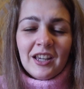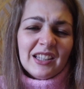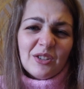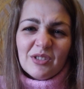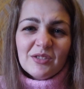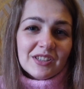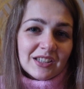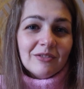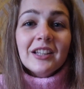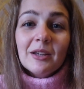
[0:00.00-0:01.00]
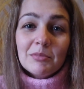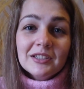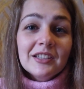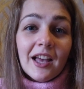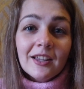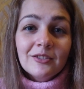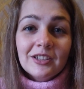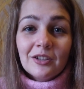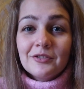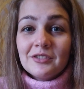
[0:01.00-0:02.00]
que talvez você não tenha plantado,
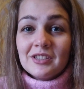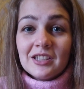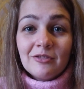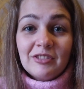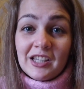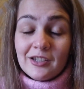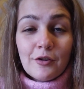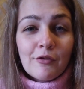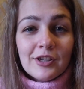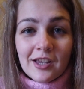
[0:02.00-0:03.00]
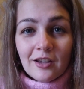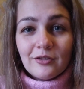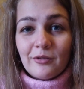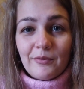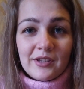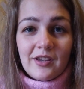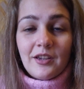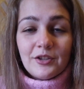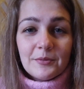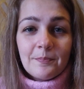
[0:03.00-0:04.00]
que talvez você não tenha se esforçado o
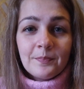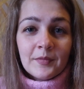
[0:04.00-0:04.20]
suficiente.